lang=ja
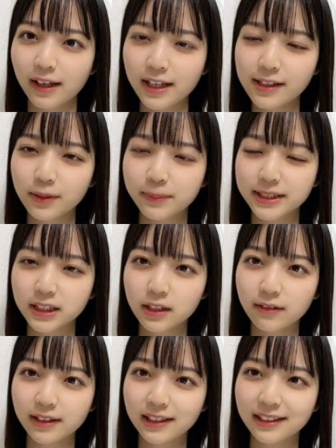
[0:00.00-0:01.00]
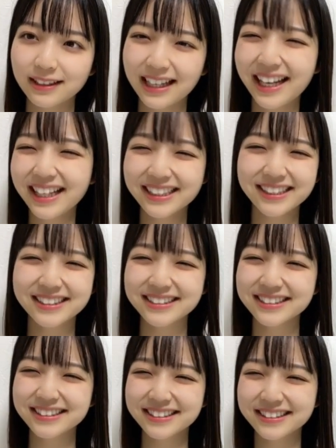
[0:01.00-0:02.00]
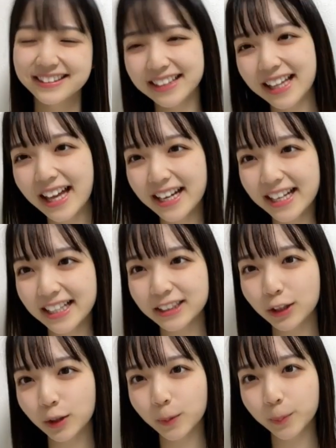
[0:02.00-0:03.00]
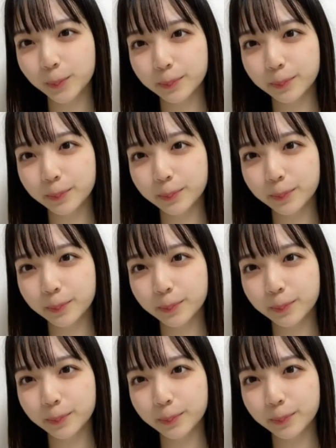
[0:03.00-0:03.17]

笑顔めっちゃ可愛いありがとうありがとう